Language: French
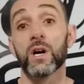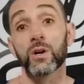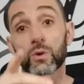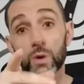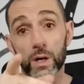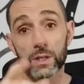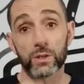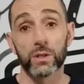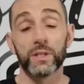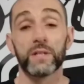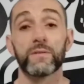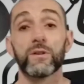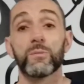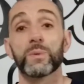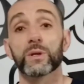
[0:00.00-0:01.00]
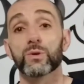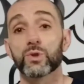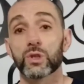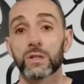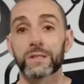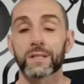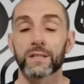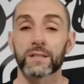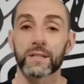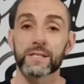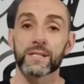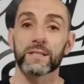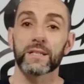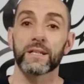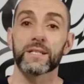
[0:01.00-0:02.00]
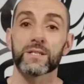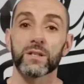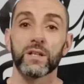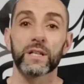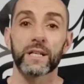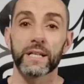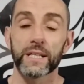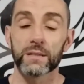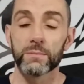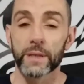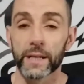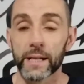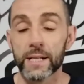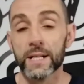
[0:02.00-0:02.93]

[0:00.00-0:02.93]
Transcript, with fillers: Quoique le développé couché très très intéressant avec les kettlebells.